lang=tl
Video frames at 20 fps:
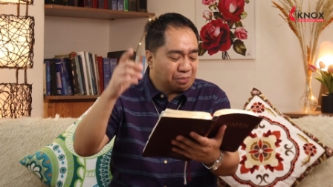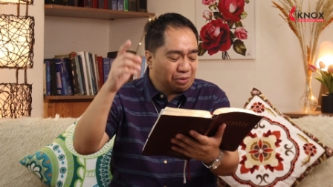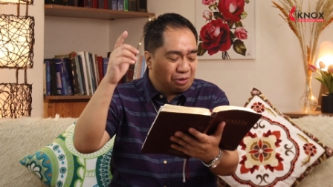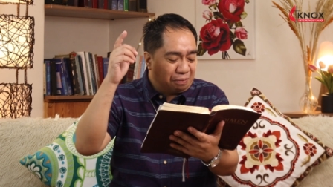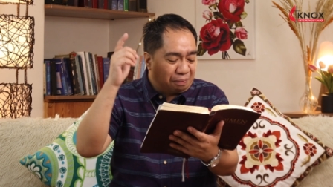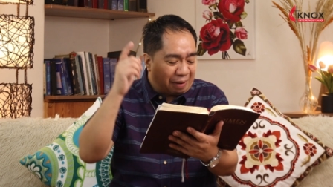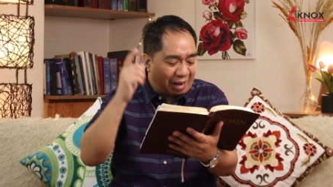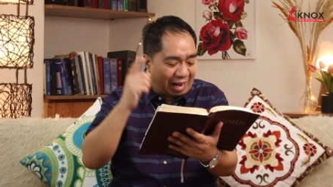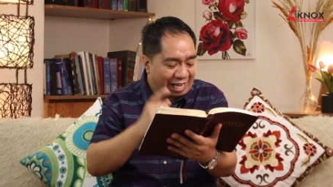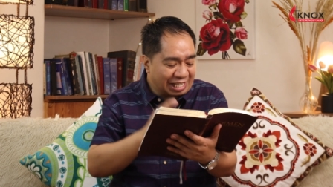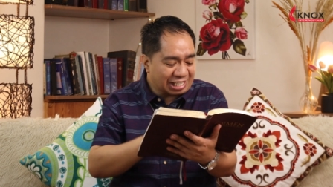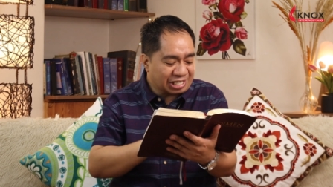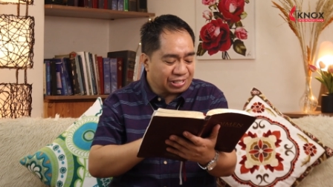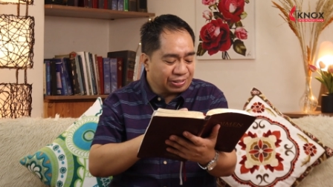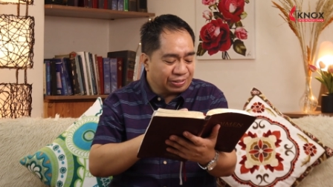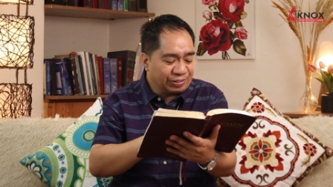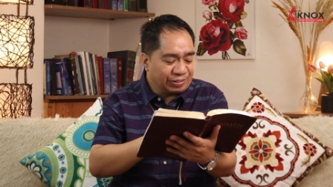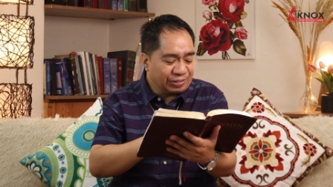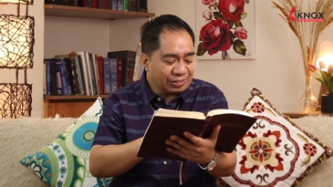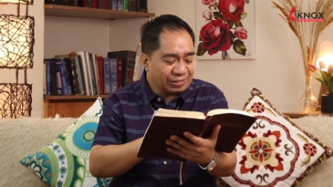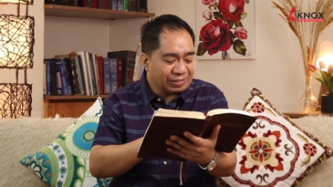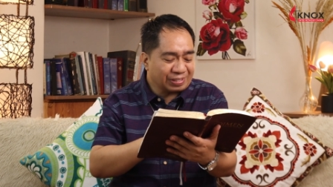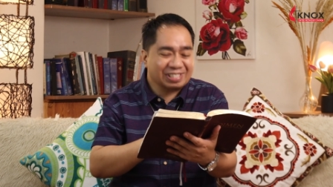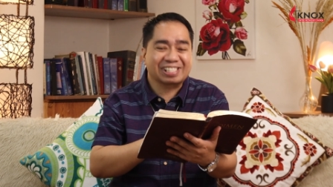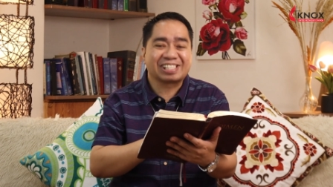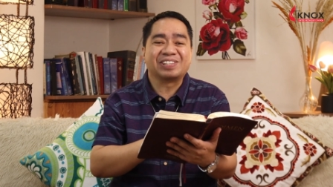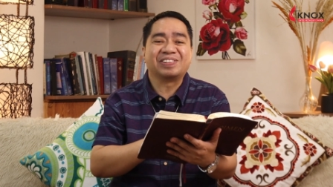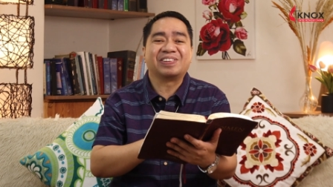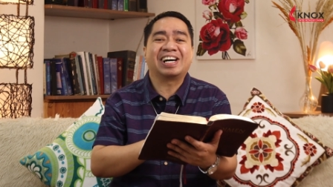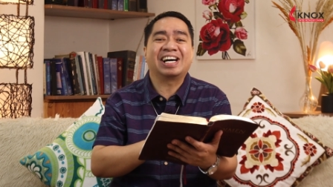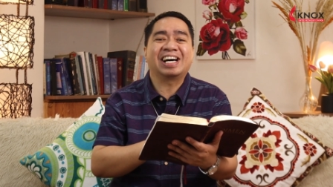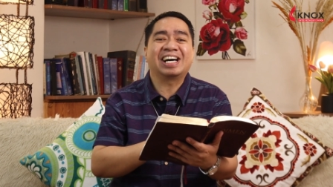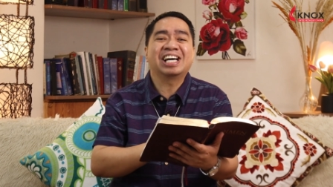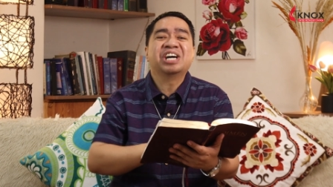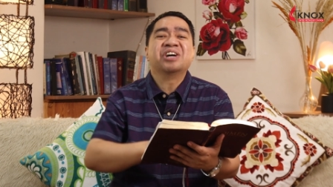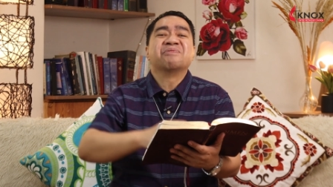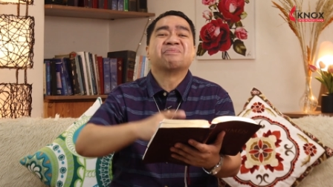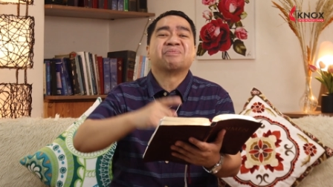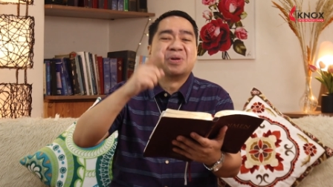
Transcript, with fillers: Pumasok, di ba?